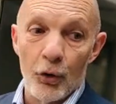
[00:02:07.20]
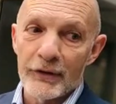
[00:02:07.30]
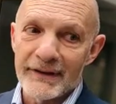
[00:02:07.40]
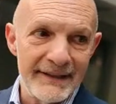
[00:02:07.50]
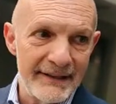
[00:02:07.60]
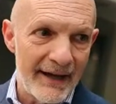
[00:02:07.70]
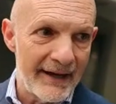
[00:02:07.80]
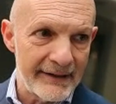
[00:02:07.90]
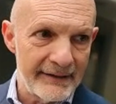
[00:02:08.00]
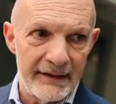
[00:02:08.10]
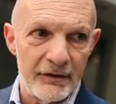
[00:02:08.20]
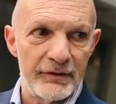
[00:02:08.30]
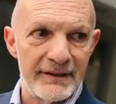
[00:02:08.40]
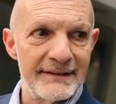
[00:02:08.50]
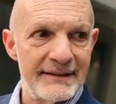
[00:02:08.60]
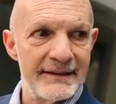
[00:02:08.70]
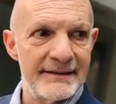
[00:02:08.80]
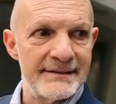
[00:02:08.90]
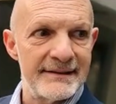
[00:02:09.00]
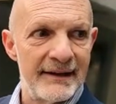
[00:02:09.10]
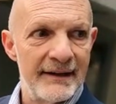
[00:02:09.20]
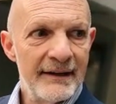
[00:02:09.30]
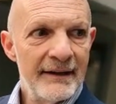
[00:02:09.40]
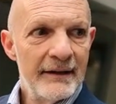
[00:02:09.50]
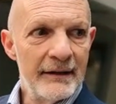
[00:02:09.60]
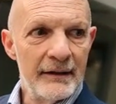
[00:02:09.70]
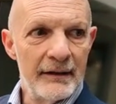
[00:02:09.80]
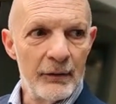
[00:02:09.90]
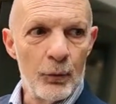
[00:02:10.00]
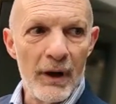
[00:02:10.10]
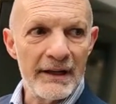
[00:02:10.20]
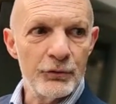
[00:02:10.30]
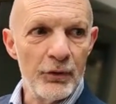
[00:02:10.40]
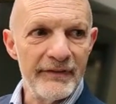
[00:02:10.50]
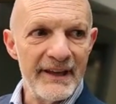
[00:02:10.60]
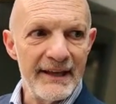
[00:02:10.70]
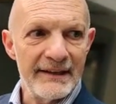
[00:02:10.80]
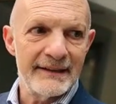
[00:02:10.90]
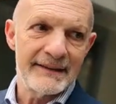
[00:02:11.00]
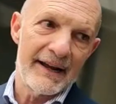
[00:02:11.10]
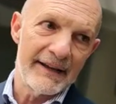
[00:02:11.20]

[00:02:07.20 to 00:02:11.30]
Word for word: ordinari di correntezza eh, quanto avviene tra